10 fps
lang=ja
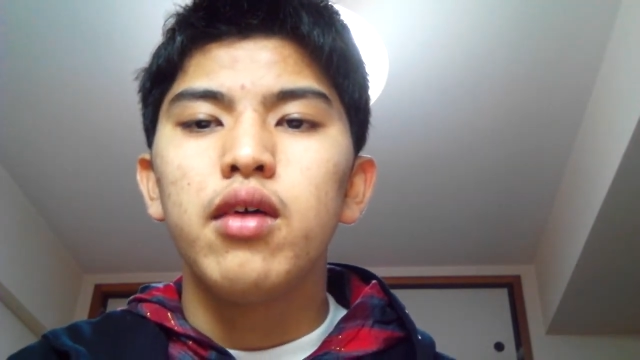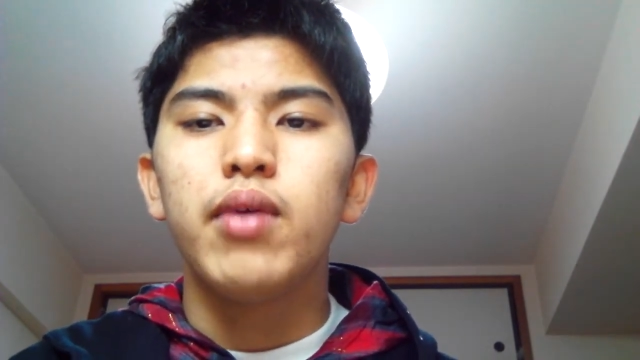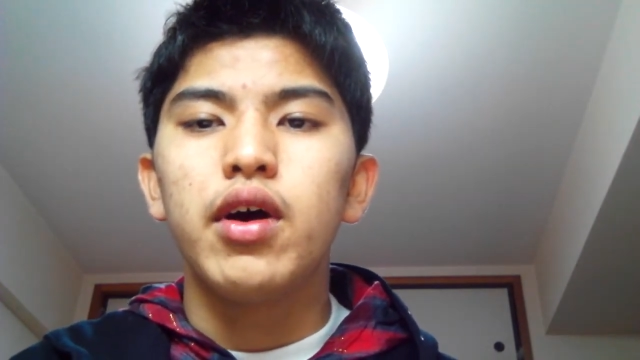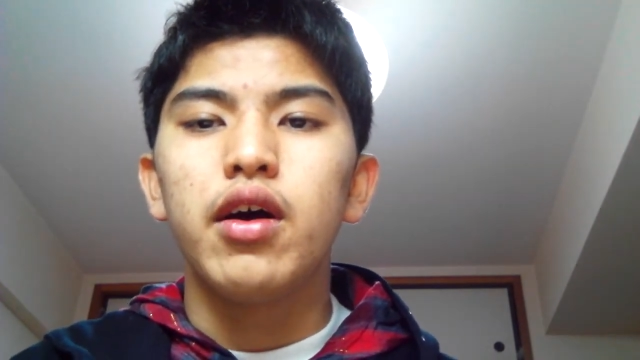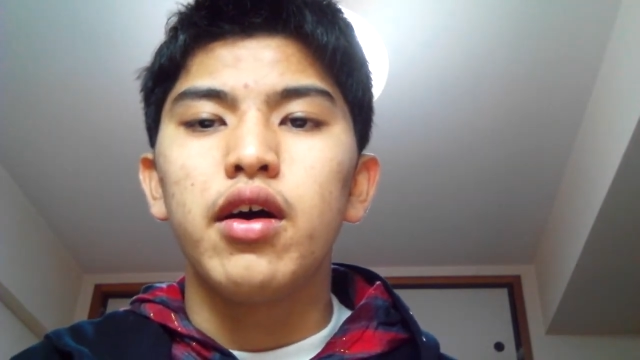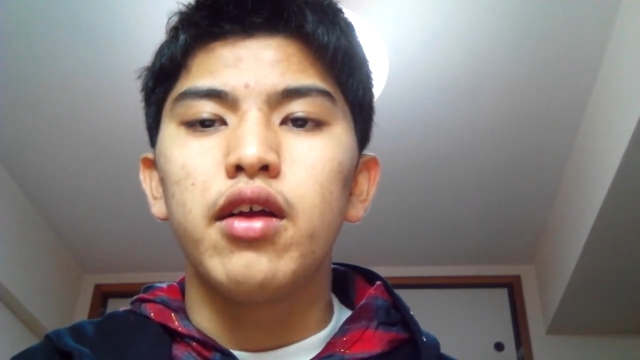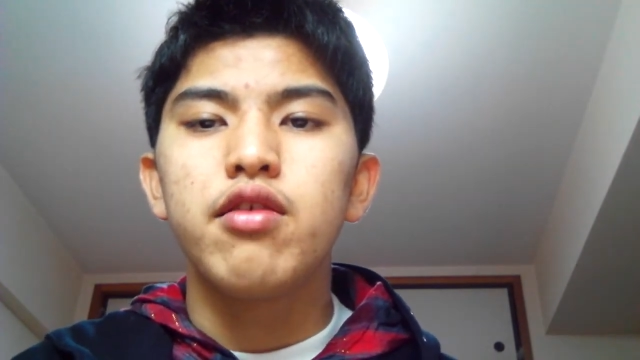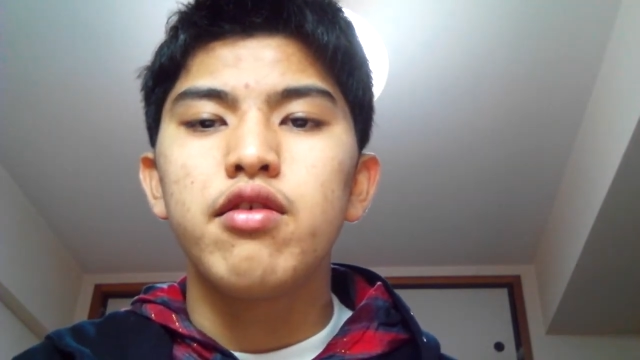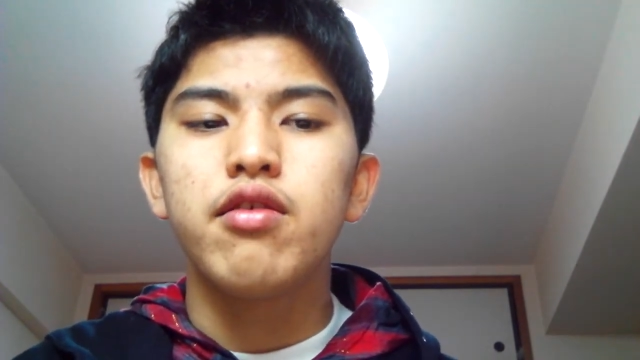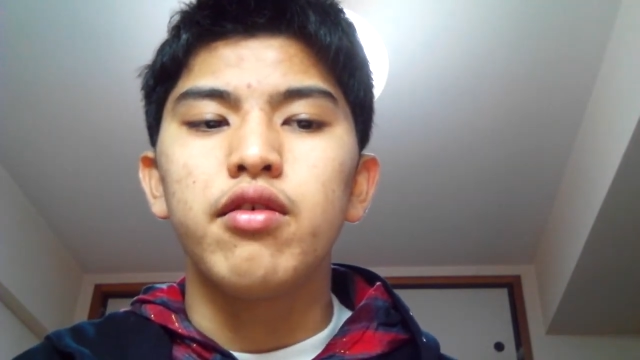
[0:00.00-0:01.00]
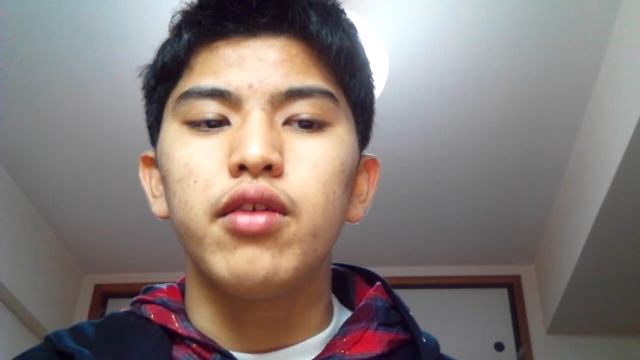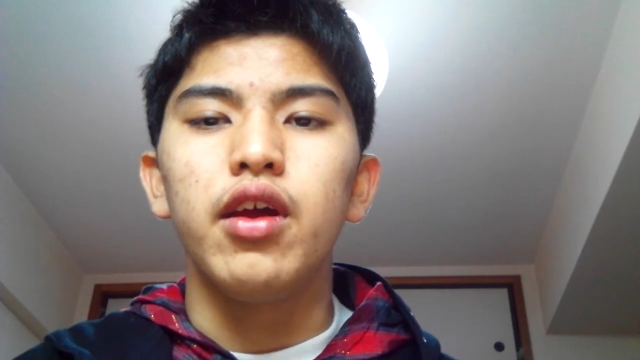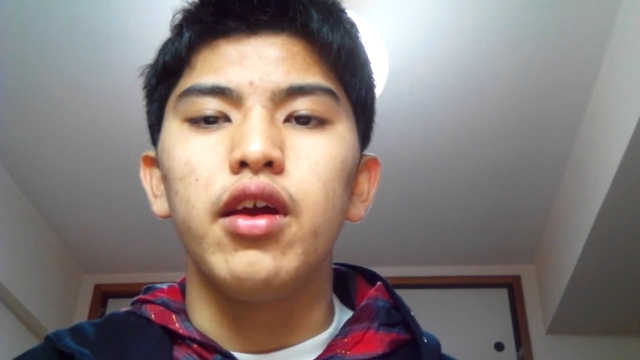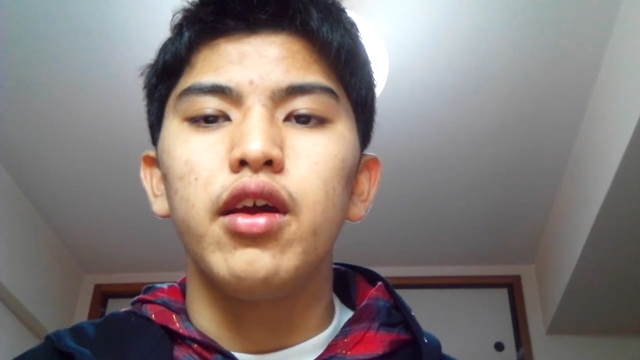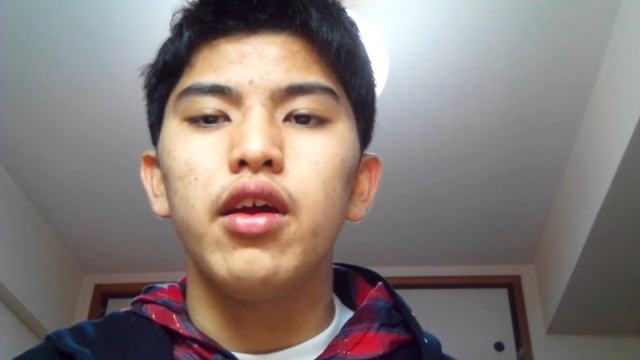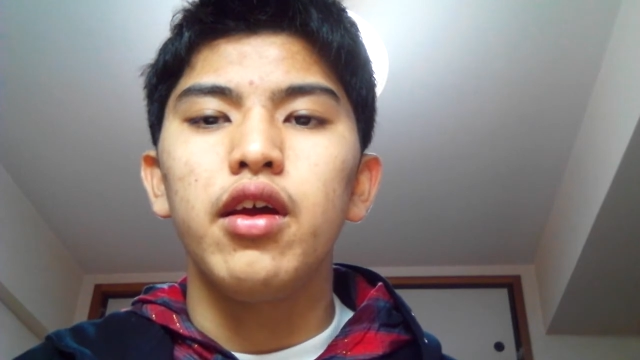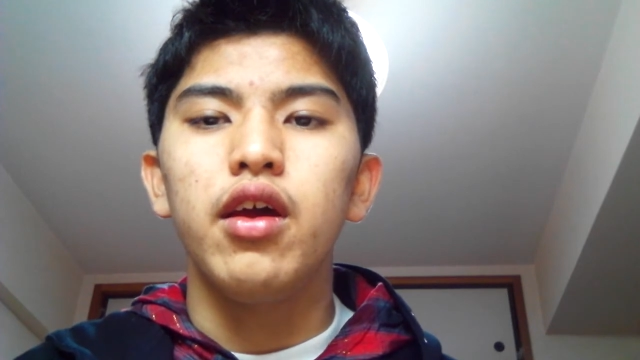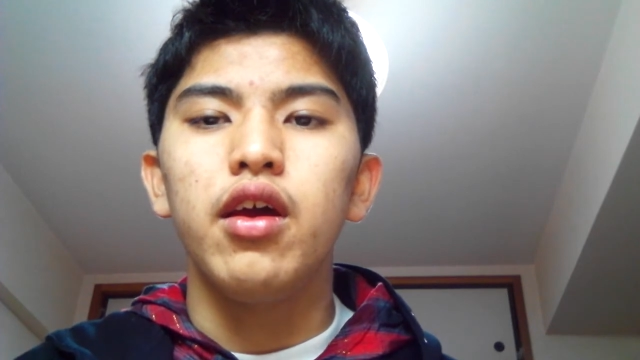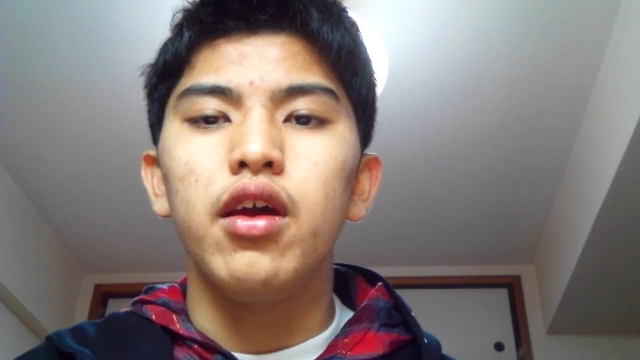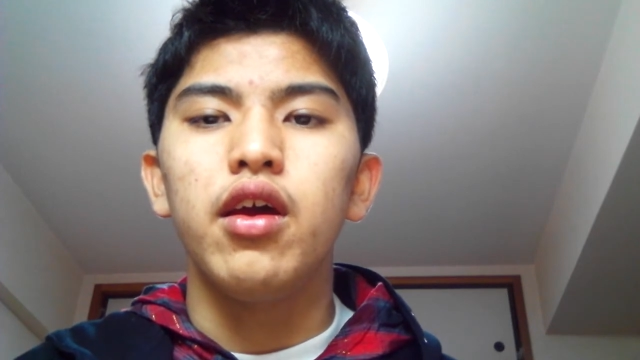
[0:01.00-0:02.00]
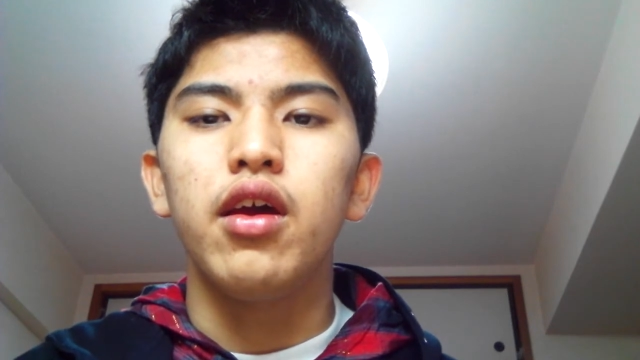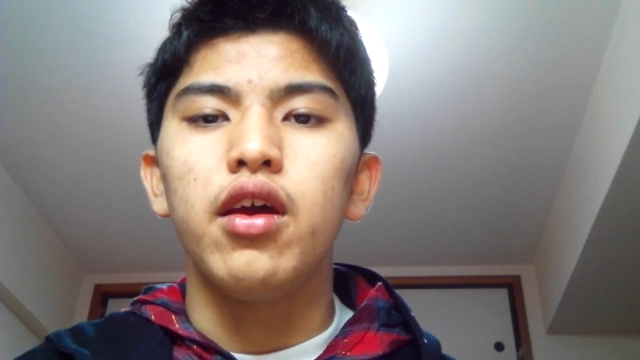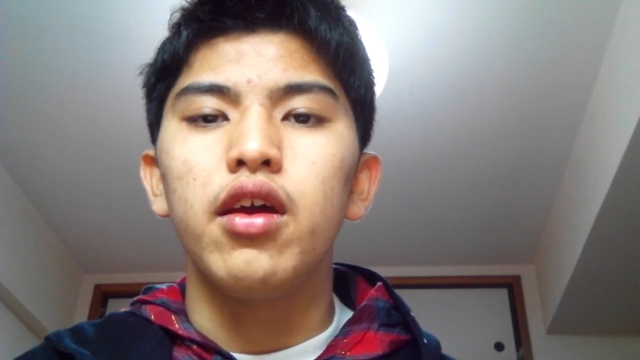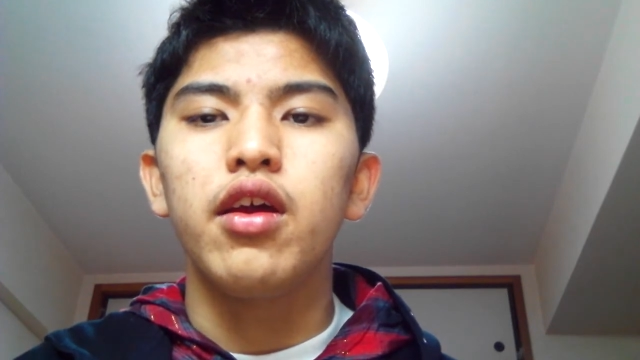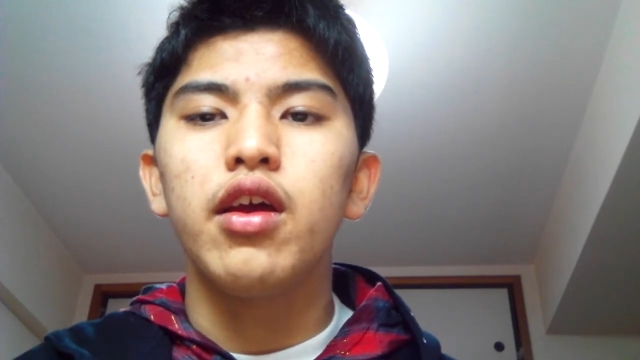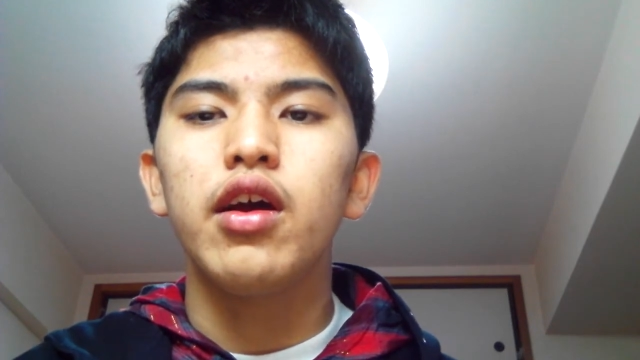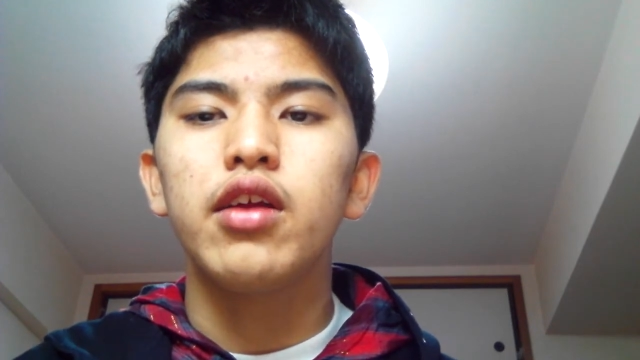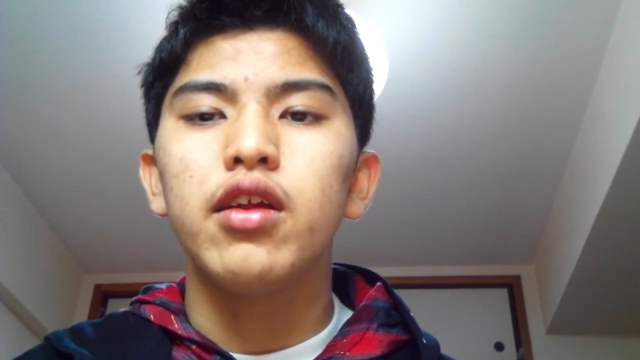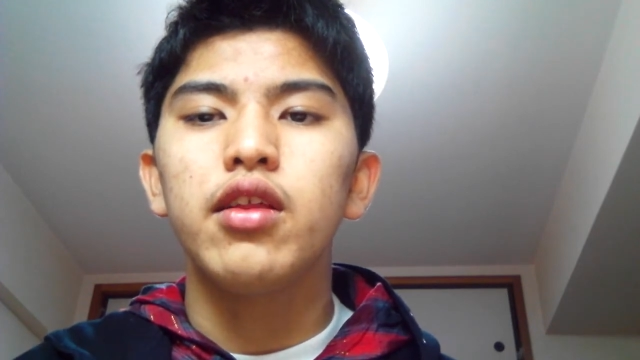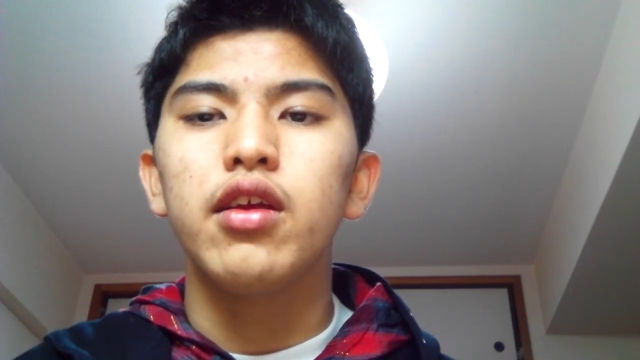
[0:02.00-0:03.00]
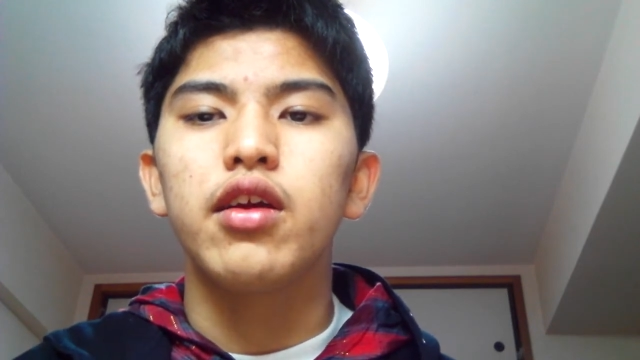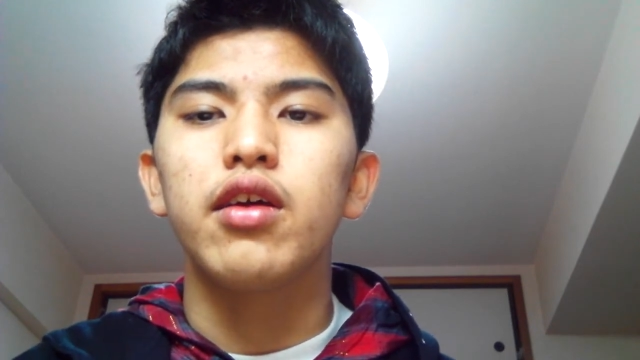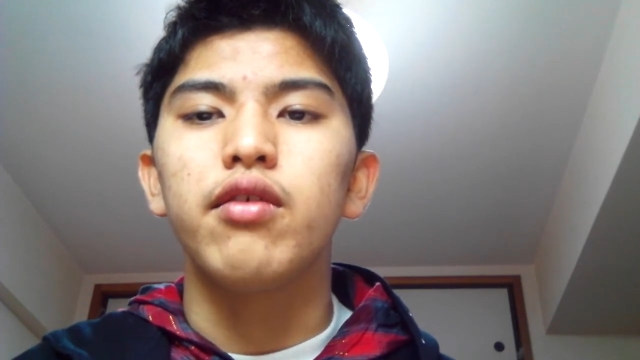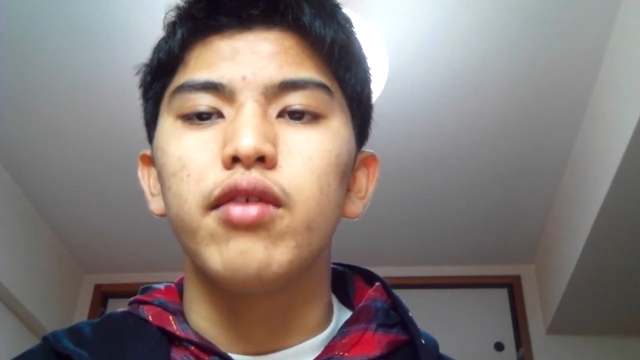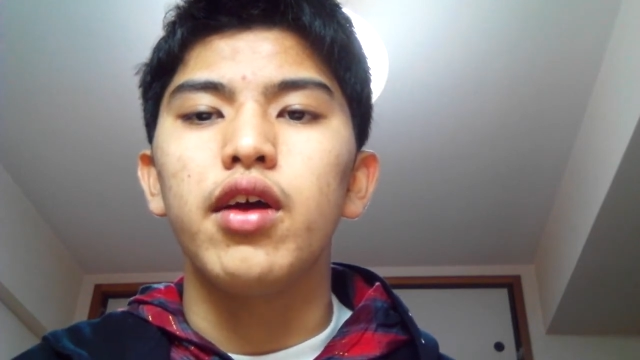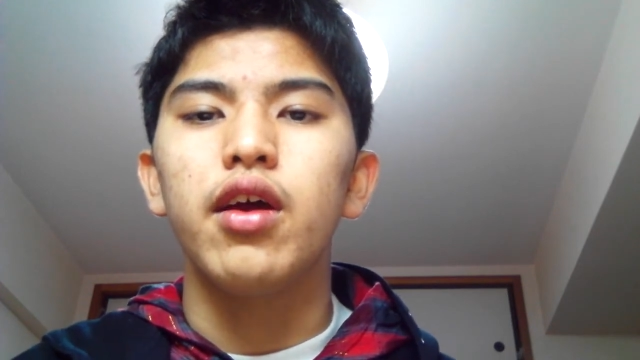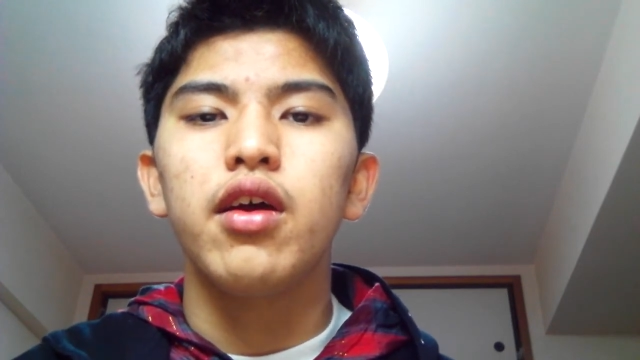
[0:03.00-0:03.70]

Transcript: まあ、徐々に、えー、日が経ってきたので、